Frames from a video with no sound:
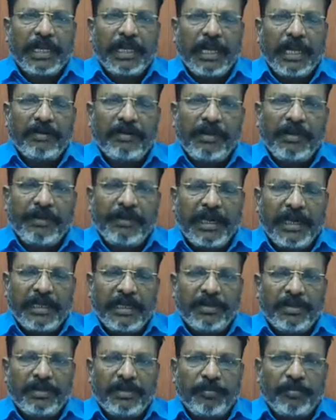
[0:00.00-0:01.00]
ஆகவே இவை
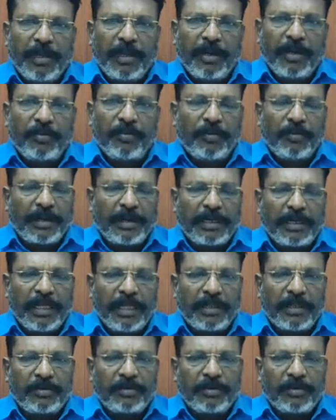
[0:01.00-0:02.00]
அனைத்தும் மேலூர்
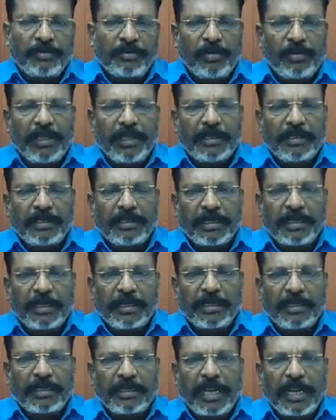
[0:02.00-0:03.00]
வட்டாரத்திற்குள்ளே இருக்கிற
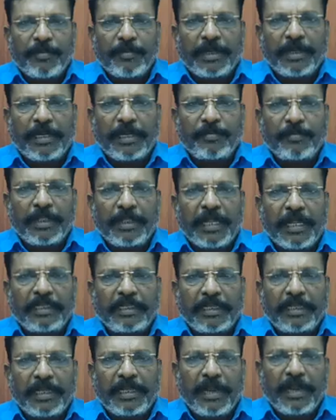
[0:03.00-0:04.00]
கிராமங்கள் என்பதால்
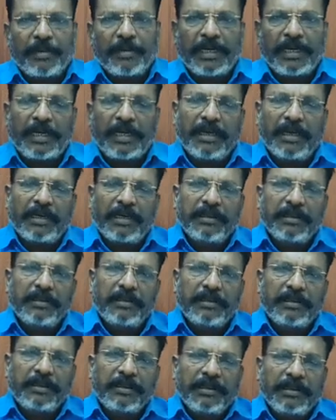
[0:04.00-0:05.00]
அந்த கிராமங்களில்
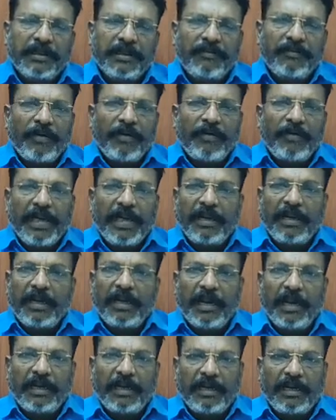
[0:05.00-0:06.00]
வெவ்வேறு
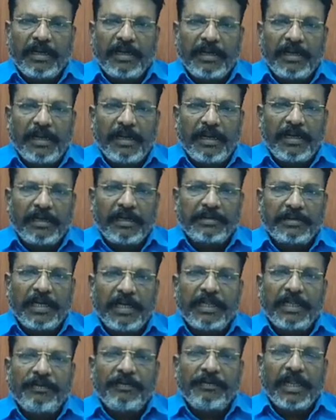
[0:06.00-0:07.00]
காலகட்டங்களில்
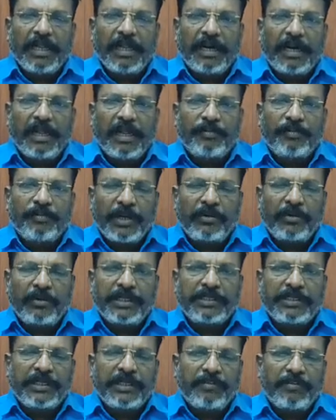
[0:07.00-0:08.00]
சாதி வரியர்களால் படுகொலை
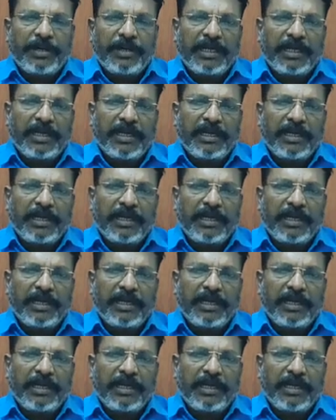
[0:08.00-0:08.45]
செய்யப்பட்ட